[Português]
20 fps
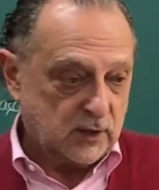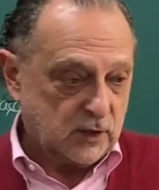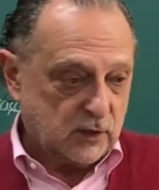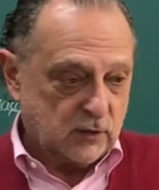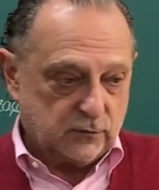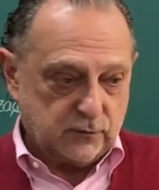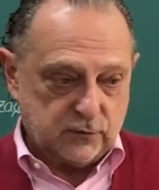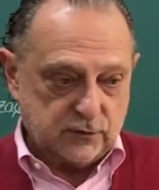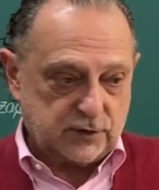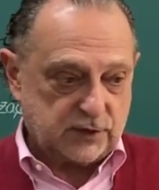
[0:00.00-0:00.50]

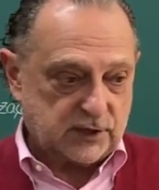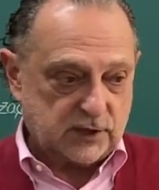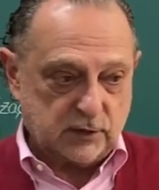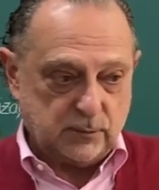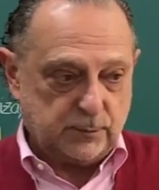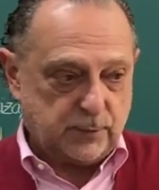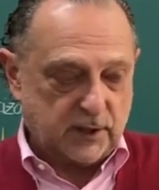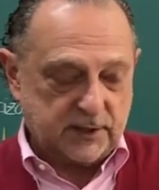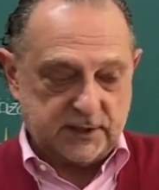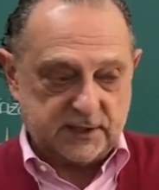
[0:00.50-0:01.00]
Função
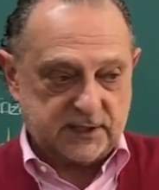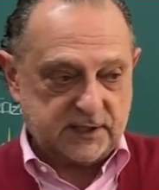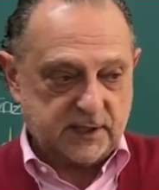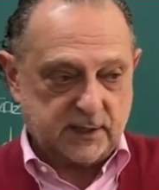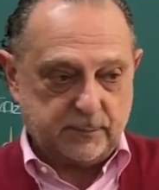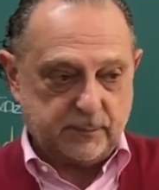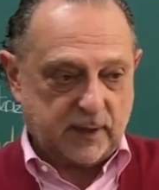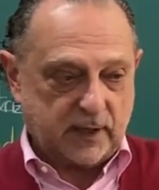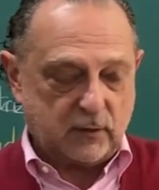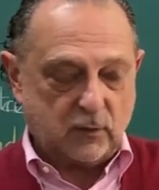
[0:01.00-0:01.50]
pode
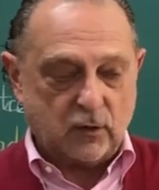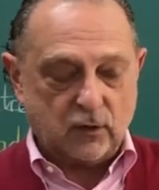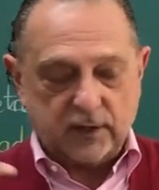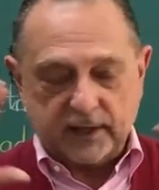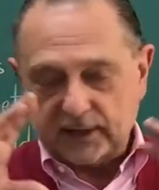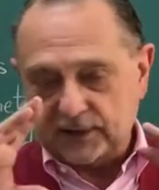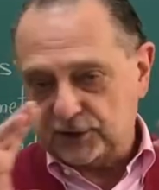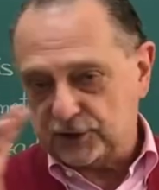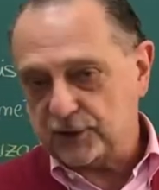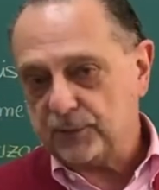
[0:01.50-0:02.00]
ser para
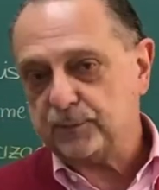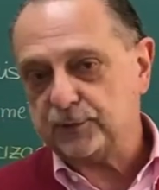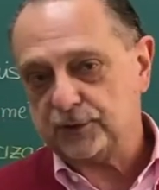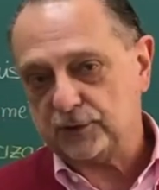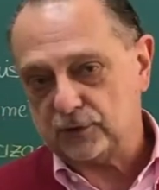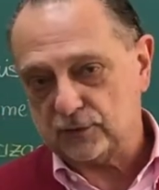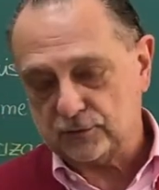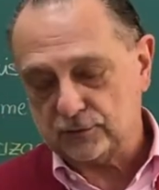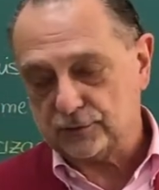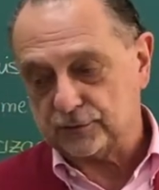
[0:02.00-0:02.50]
qualquer tipo de
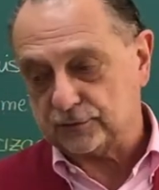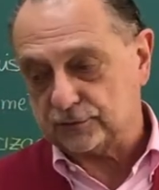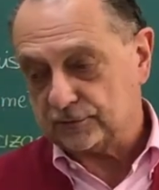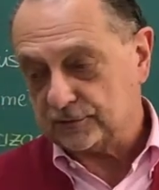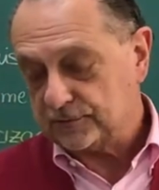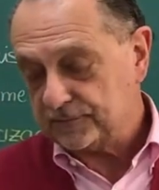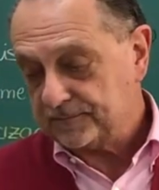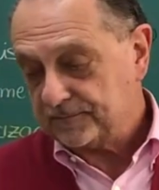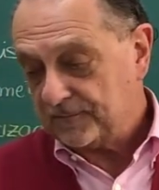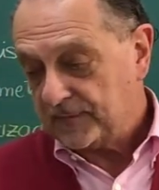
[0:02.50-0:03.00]

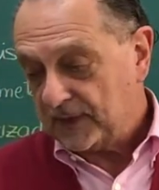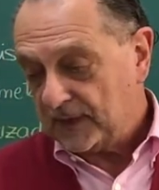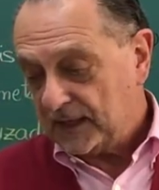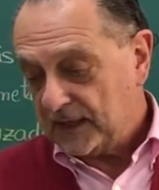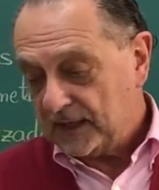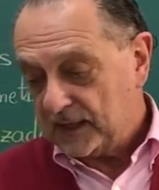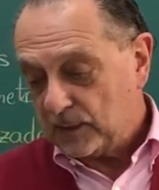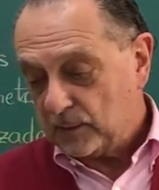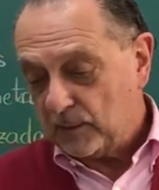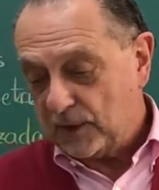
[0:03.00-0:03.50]
conjunto.
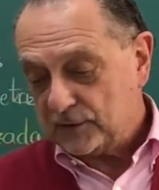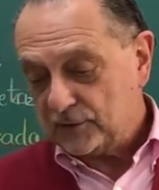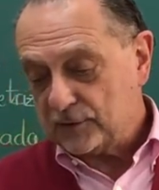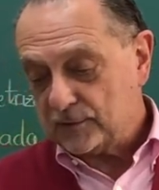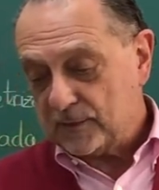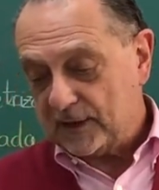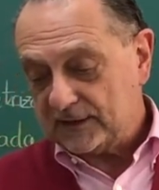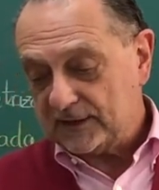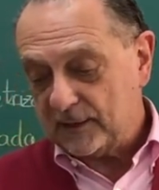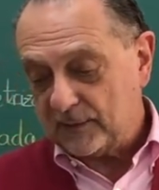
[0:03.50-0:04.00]
Mas os
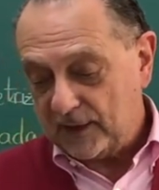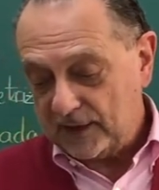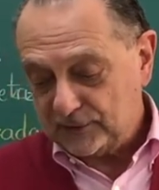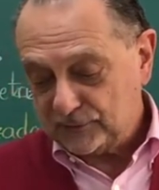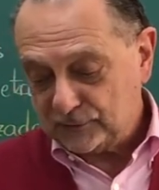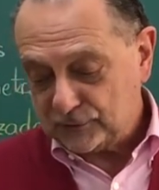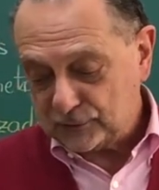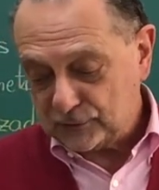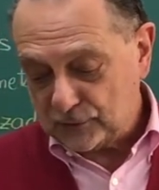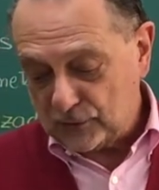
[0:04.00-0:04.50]

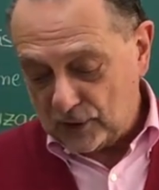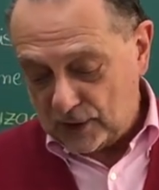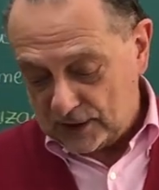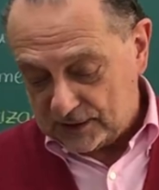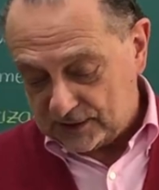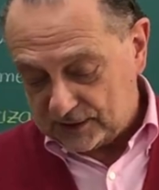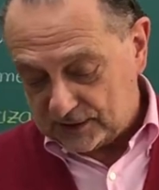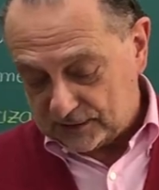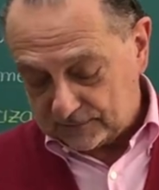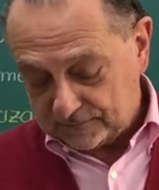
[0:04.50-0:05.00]
matemáticos
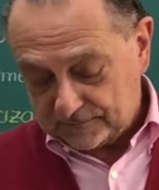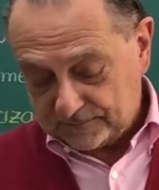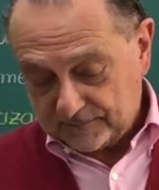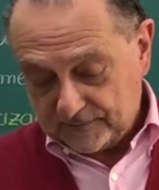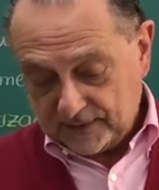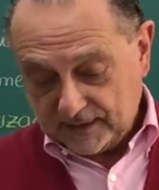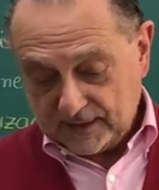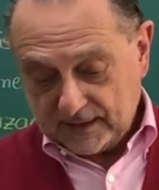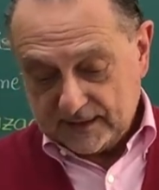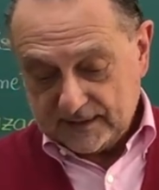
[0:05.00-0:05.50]
gostam
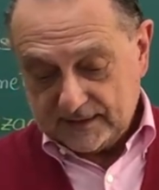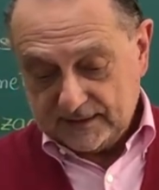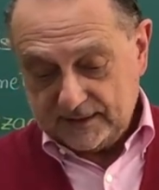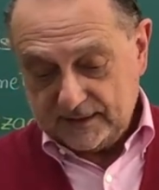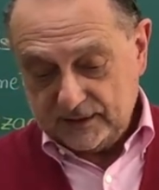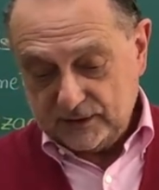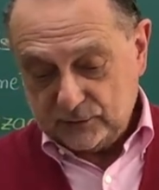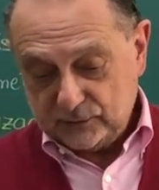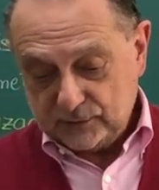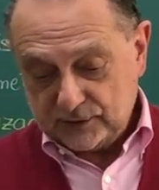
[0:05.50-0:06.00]

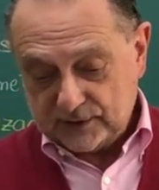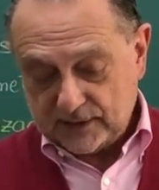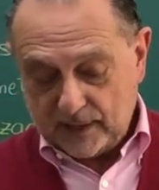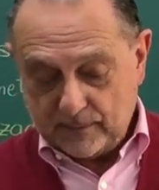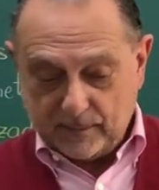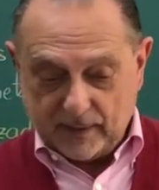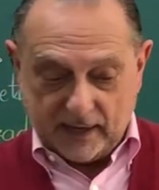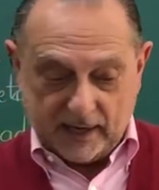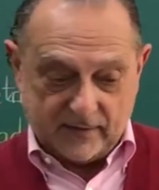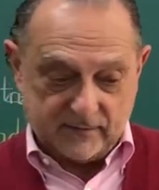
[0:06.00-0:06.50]
de usar
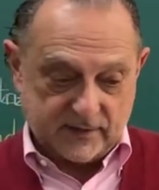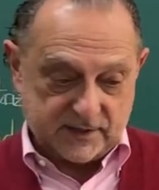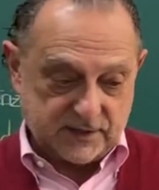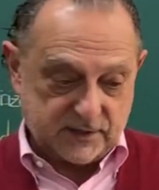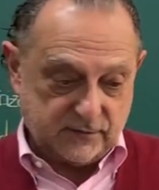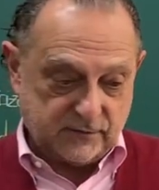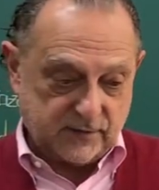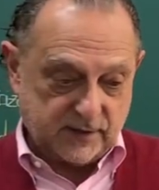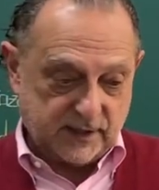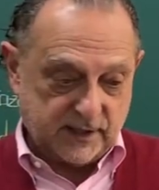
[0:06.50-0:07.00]
palavras
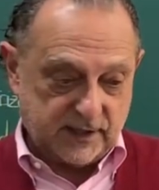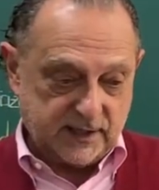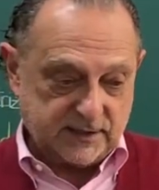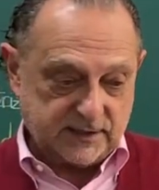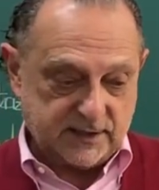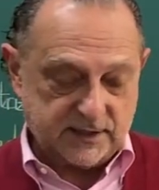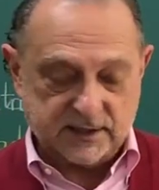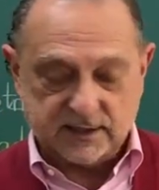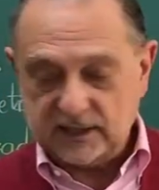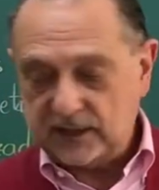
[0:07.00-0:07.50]

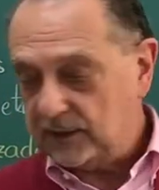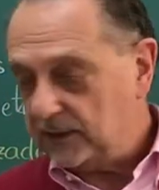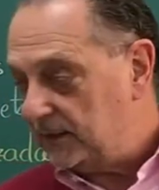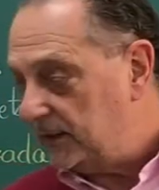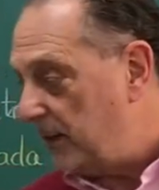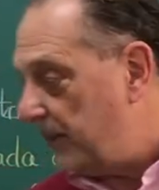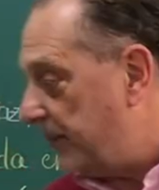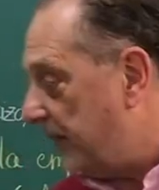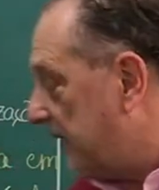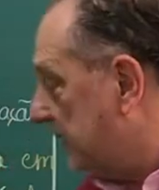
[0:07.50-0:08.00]
diferentes em,
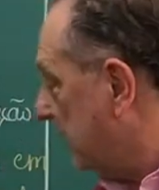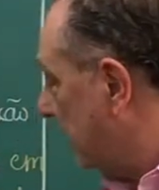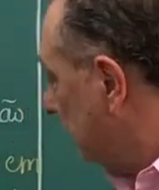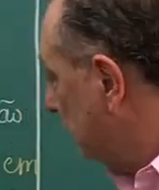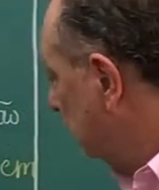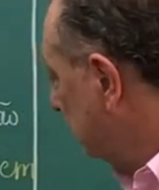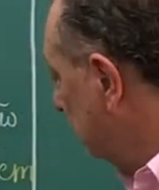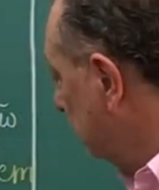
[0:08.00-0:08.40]
dependendo